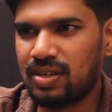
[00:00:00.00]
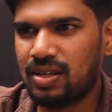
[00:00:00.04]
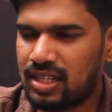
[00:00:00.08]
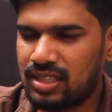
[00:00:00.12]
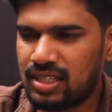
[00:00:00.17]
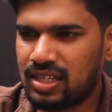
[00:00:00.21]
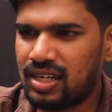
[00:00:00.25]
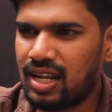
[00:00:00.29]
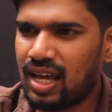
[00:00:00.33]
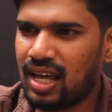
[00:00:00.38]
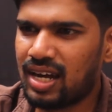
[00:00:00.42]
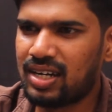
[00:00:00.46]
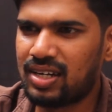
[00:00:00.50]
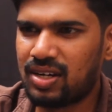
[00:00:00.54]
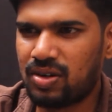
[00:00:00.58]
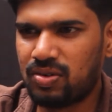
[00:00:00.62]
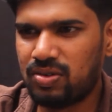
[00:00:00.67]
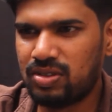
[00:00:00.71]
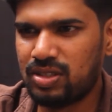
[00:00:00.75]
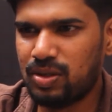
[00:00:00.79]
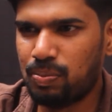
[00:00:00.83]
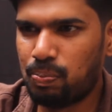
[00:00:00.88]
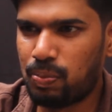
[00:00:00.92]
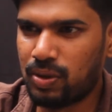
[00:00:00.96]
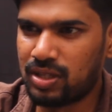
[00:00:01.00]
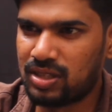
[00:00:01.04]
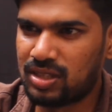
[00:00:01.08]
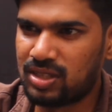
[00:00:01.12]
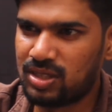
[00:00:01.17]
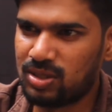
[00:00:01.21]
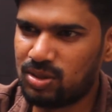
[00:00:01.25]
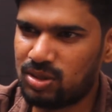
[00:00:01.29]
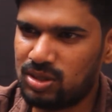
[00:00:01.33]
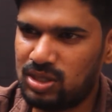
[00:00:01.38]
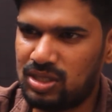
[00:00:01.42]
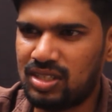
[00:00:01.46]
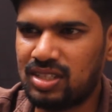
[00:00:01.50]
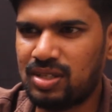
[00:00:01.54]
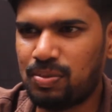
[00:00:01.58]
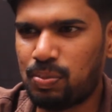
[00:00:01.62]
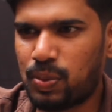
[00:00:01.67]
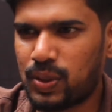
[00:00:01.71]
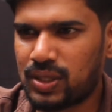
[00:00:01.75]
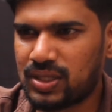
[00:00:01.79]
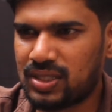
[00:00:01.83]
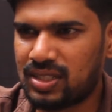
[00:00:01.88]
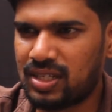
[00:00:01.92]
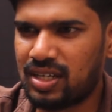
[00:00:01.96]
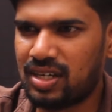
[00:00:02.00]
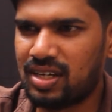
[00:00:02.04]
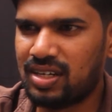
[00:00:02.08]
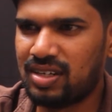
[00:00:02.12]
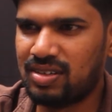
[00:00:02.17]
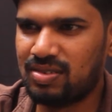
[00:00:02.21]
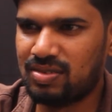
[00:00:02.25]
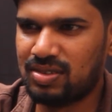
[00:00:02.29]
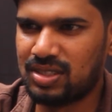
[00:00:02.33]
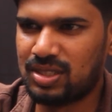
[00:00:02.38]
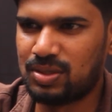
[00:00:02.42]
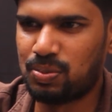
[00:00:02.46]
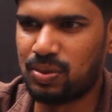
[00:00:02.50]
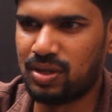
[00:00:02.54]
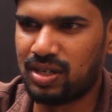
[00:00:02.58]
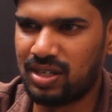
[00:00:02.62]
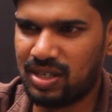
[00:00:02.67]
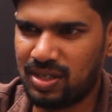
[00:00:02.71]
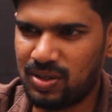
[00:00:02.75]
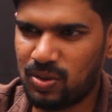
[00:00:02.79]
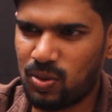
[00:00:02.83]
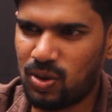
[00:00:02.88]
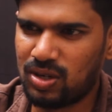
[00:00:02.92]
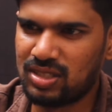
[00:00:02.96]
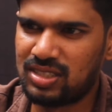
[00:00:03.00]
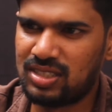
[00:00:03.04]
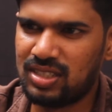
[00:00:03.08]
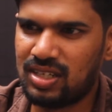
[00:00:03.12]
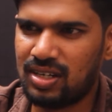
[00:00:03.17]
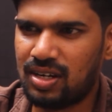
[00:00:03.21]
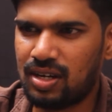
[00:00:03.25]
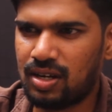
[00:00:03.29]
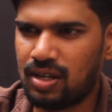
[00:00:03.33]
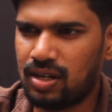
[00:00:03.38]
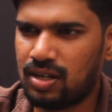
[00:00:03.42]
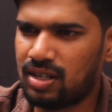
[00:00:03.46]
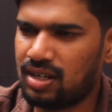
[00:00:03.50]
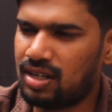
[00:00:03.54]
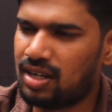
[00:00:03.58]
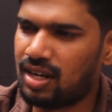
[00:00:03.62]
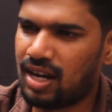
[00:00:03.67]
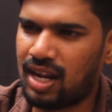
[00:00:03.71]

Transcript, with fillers: அந்த டேரக்டர் வந்து பத்து வருஷம் அந்த படத்துக்காக இன்வெஸ்ட் பண்ணி உழைச்சிருக்காரு